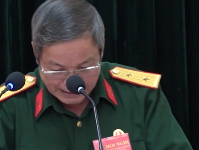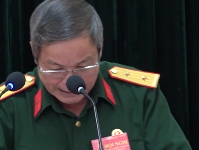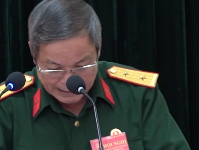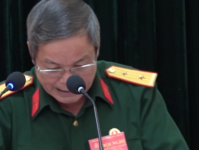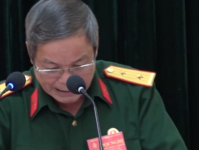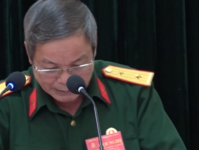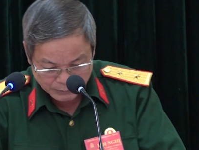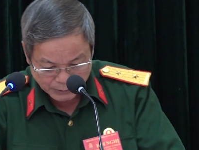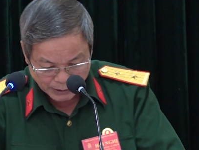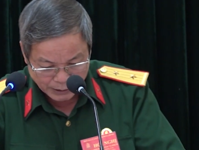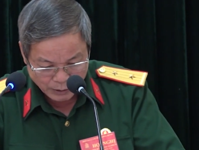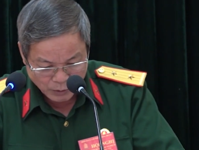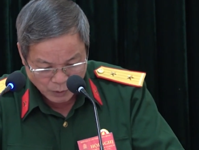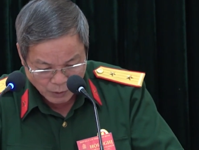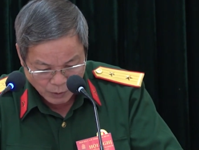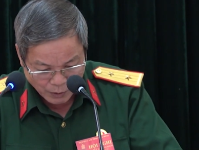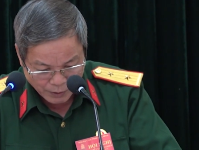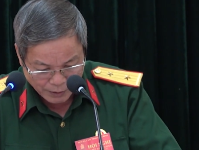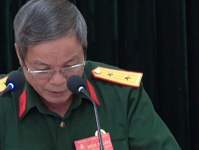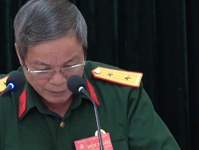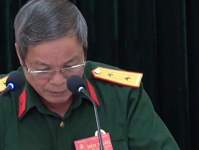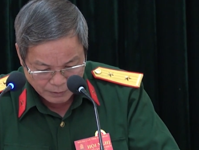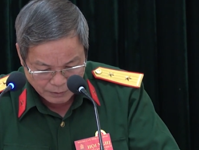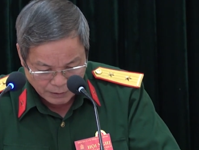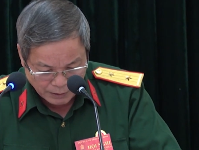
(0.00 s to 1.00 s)
da cam
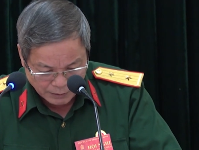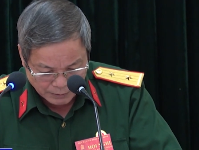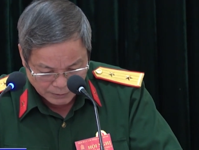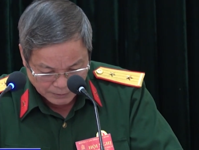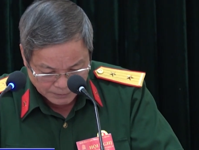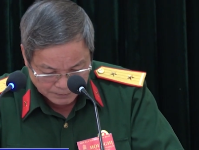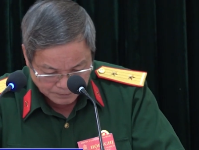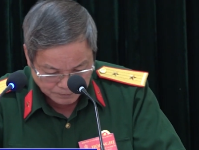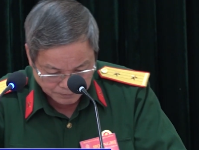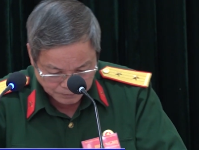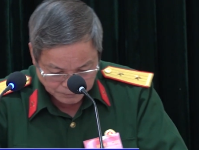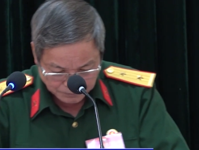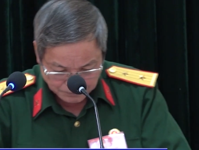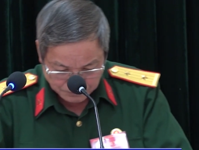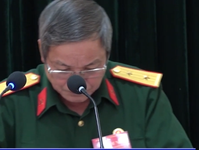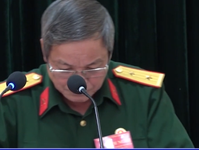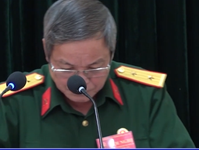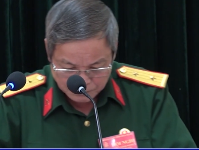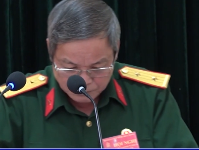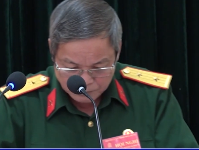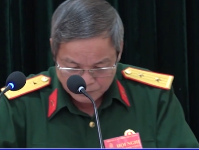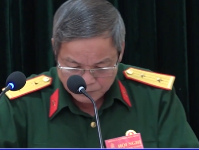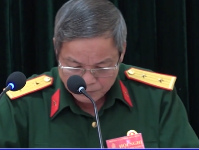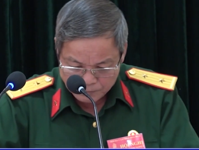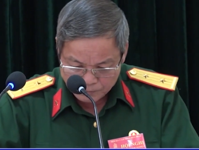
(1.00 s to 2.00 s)
dioxin huyện Lạc Sơn
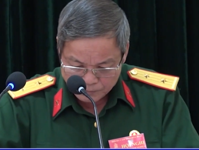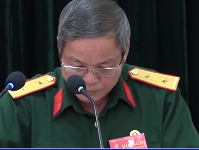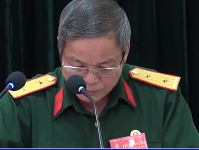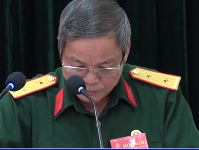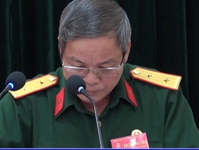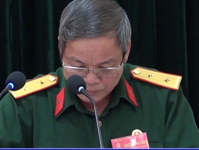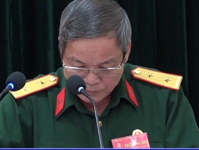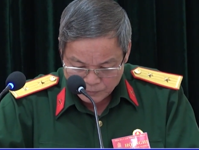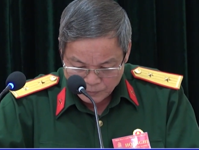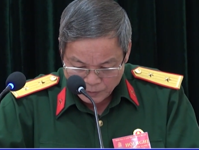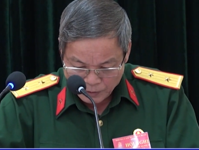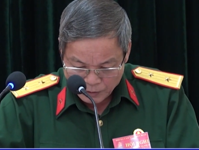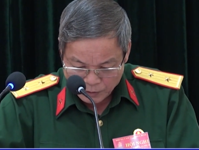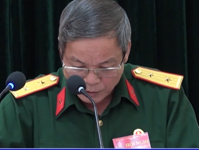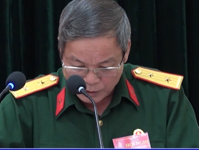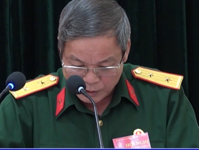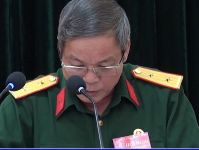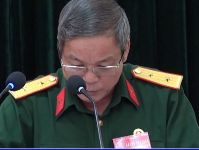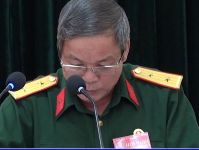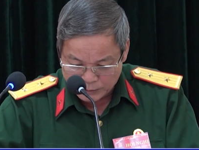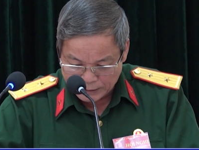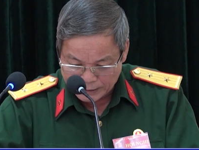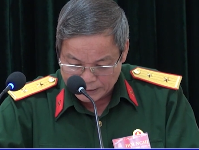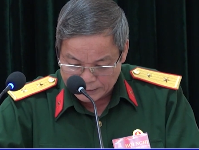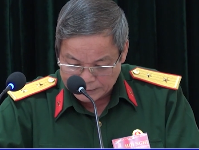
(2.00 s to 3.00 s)
báo cáo tóm tắt
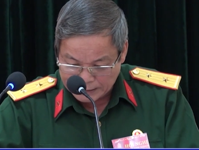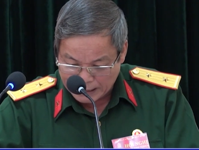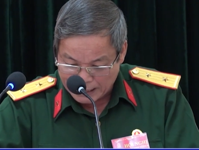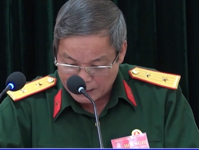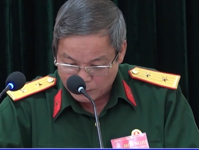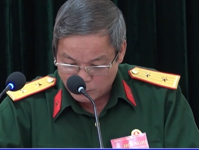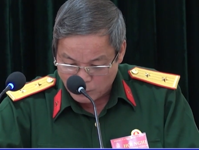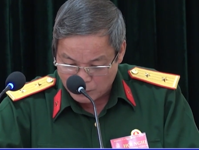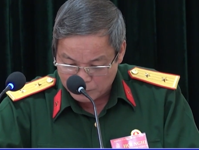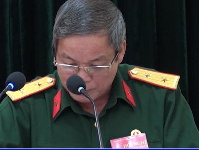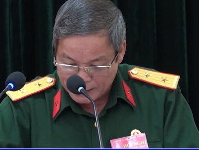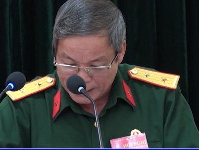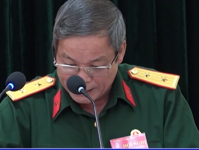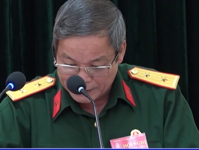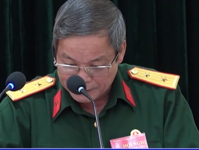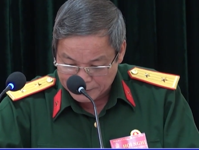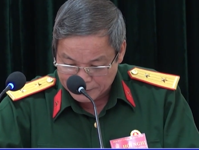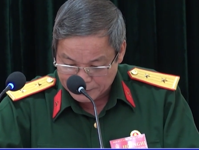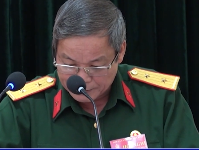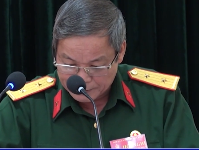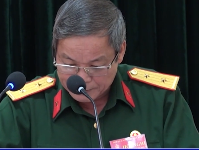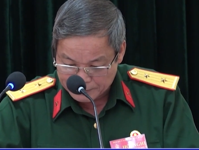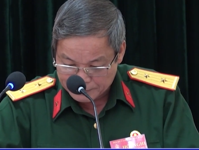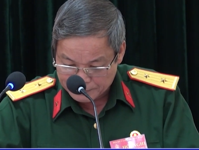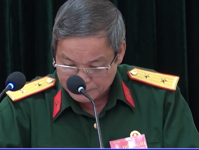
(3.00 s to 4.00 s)
về tình hình hoạt động của
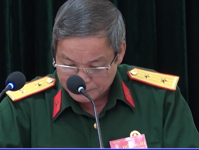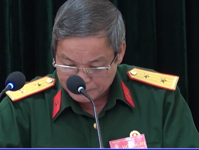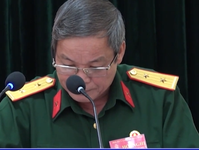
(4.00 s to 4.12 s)
hội,